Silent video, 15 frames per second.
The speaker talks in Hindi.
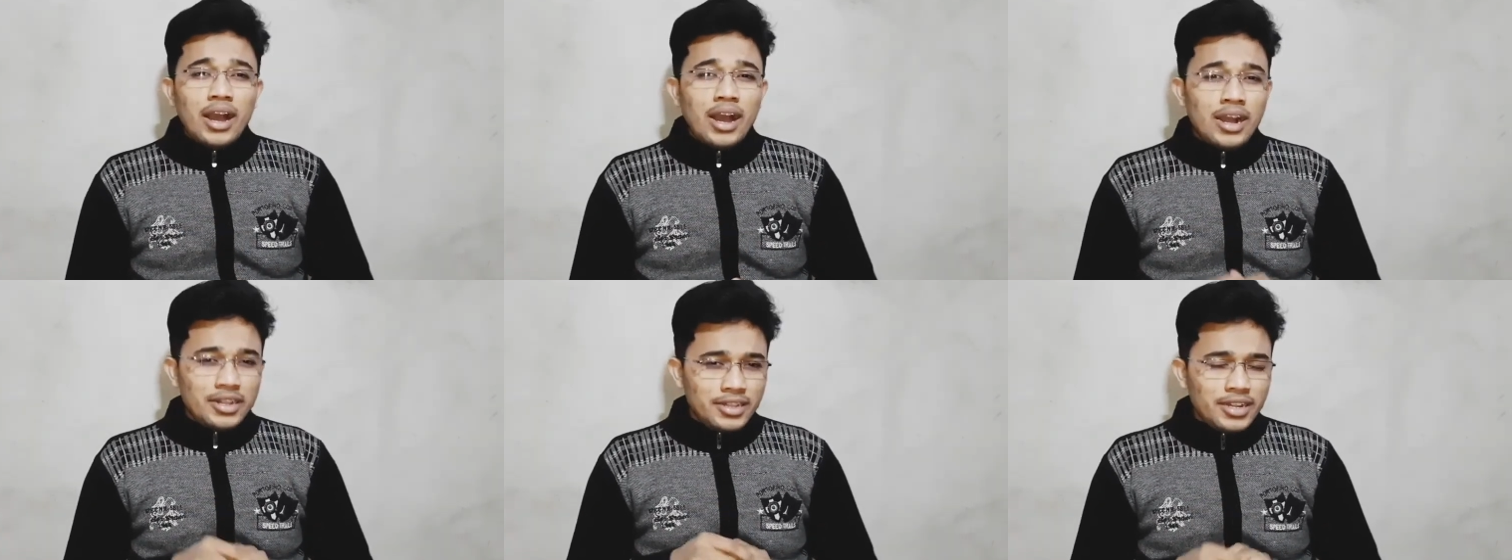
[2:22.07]

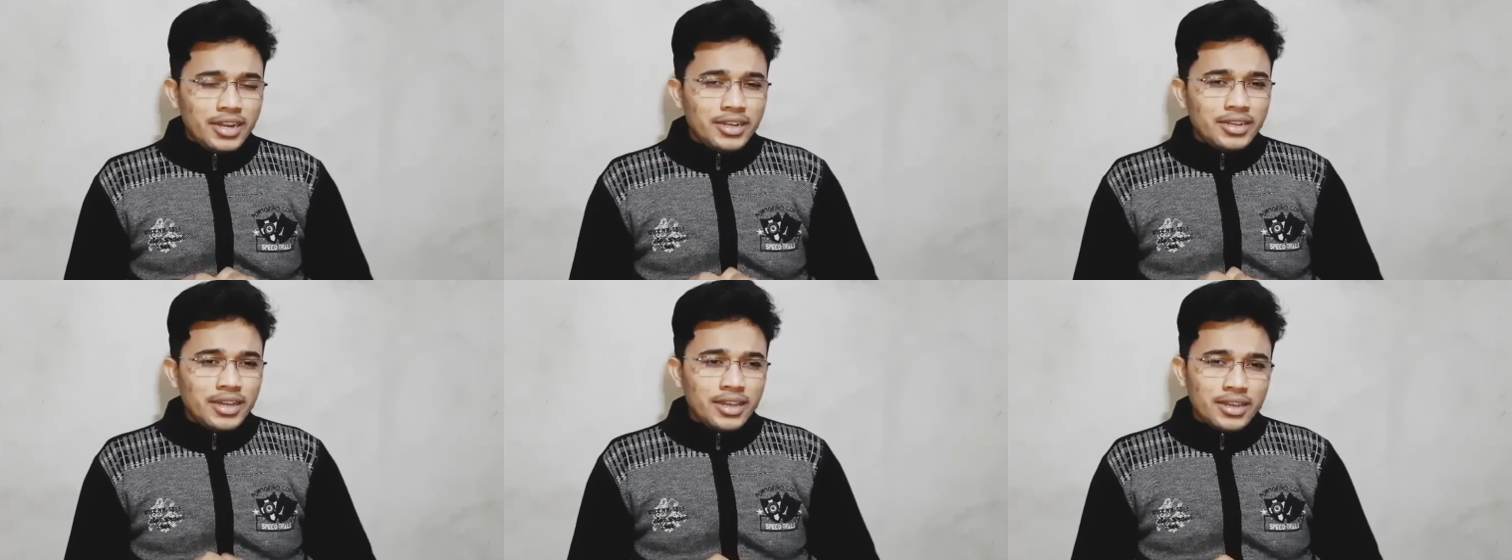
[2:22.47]

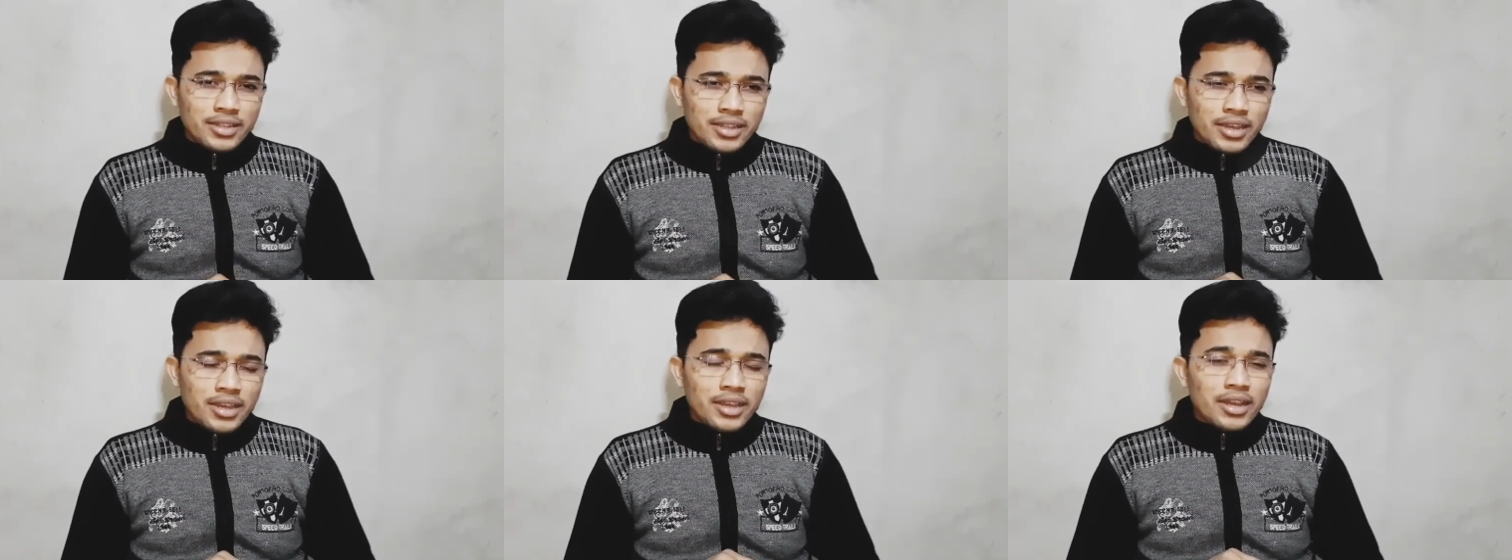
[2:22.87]
हंड्रेड के
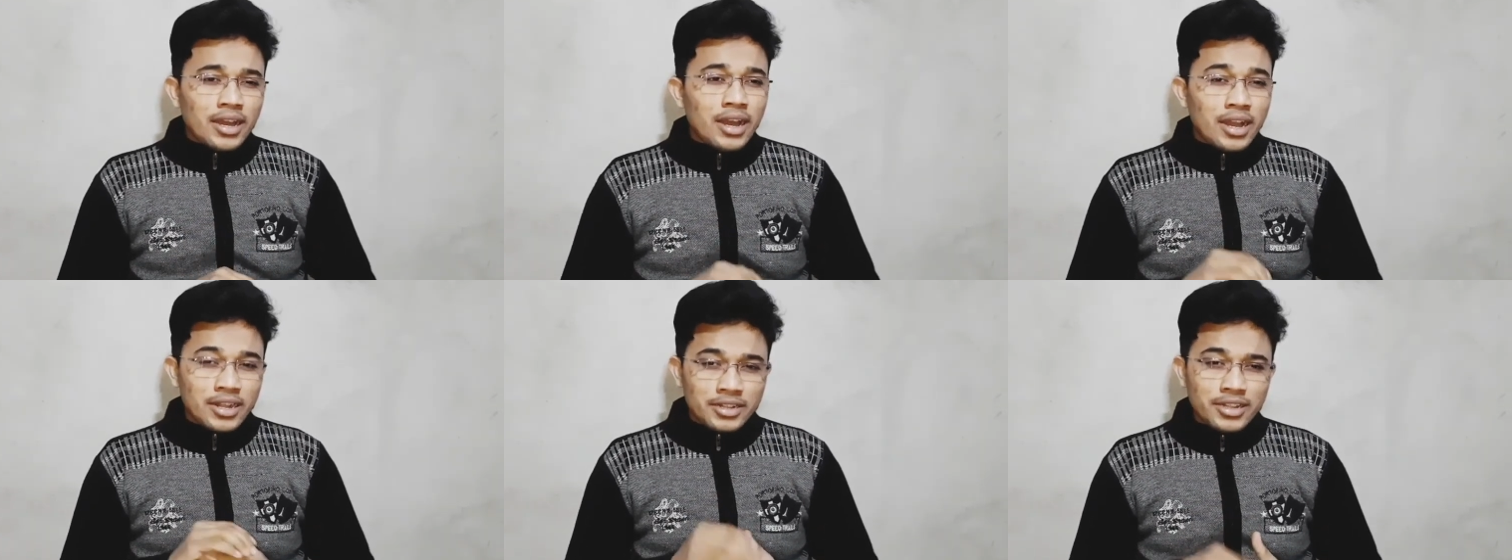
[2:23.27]
से
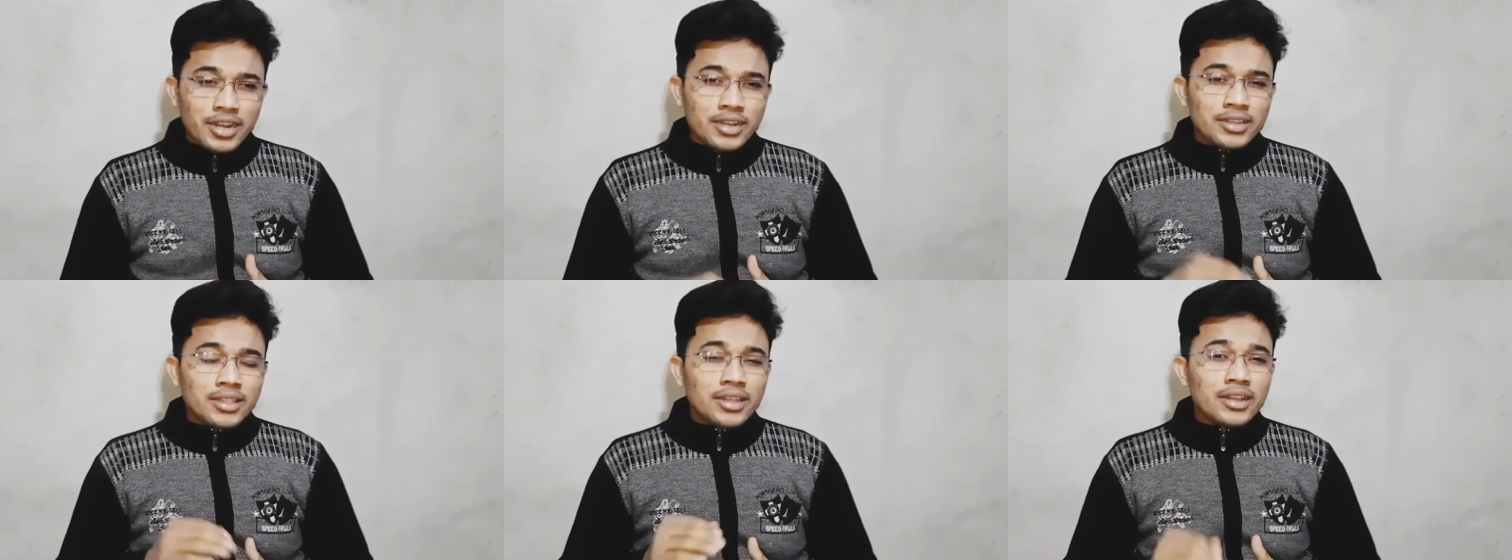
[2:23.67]

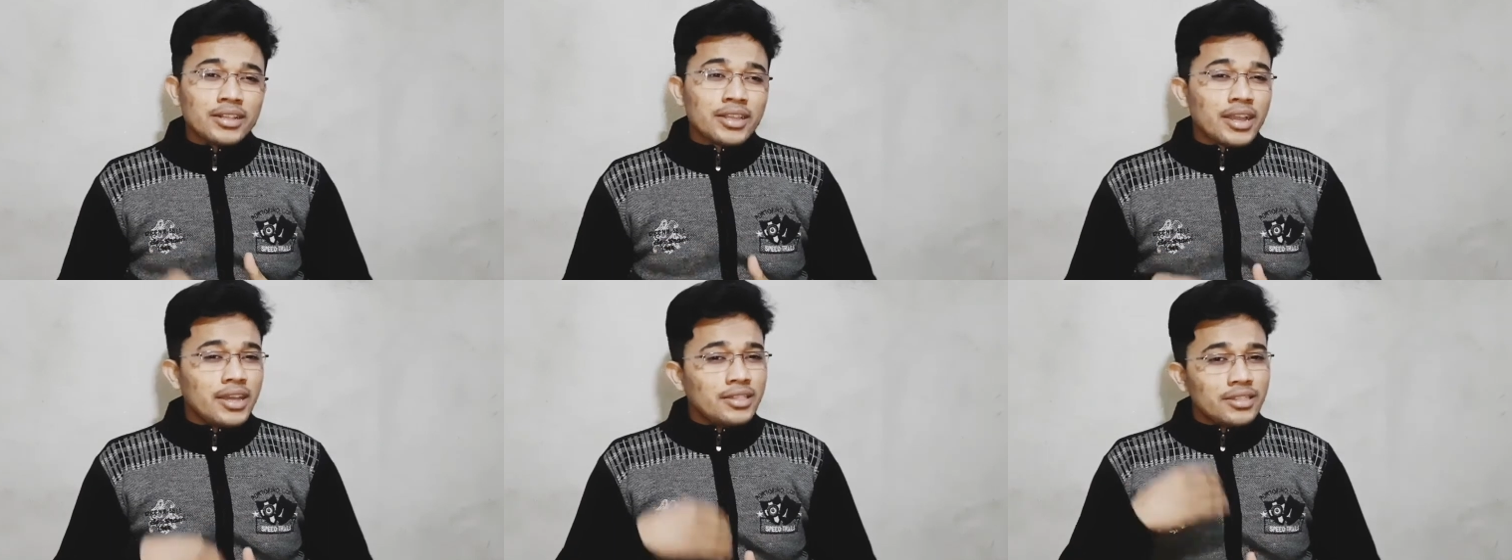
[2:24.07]
हंड्रेड से
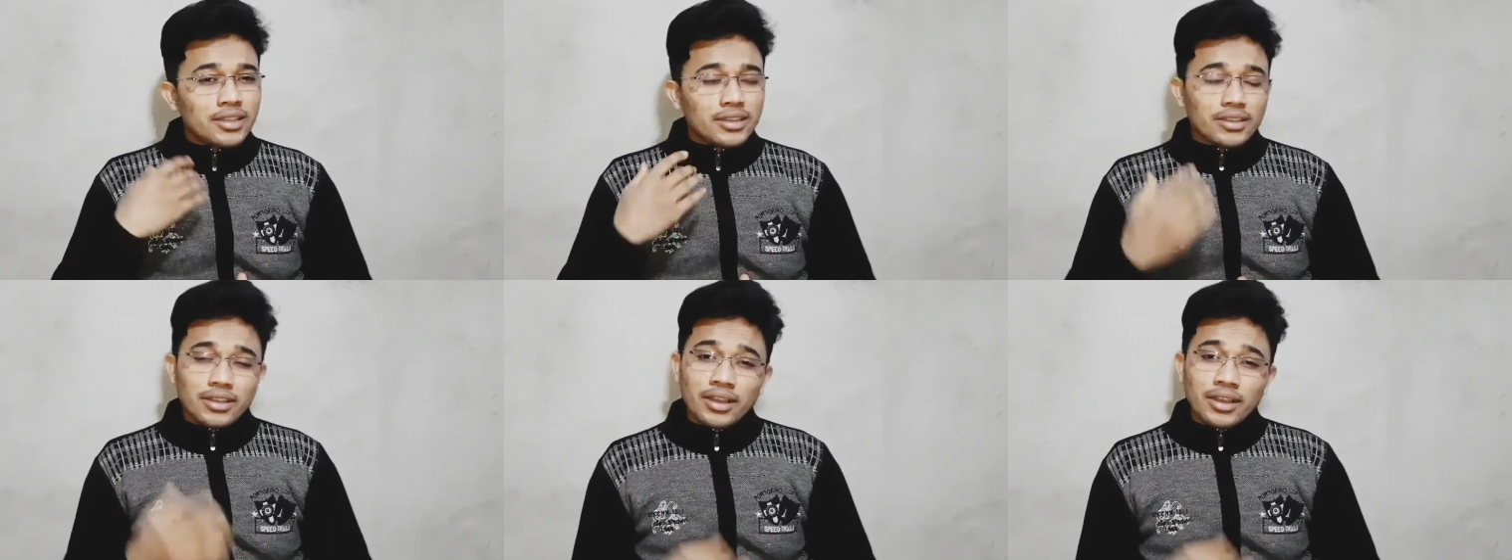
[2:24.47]
टेन